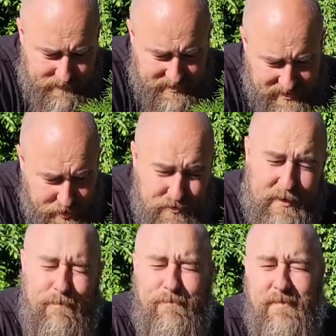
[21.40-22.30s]
c'est ce que je
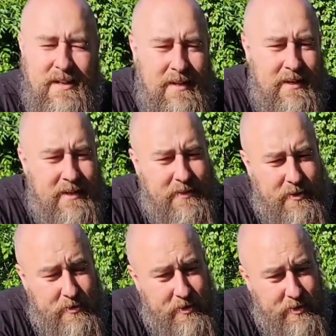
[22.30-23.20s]
fais.
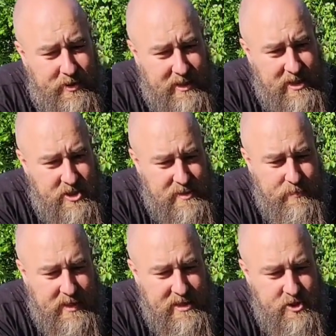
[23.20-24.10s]
Donc, euh, quand
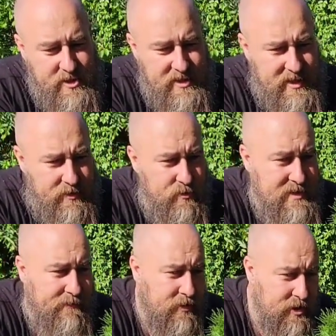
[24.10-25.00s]
j'expliquais, je disais une
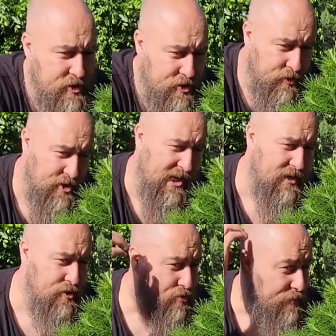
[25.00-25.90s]
deuxième floche, j'aurais dû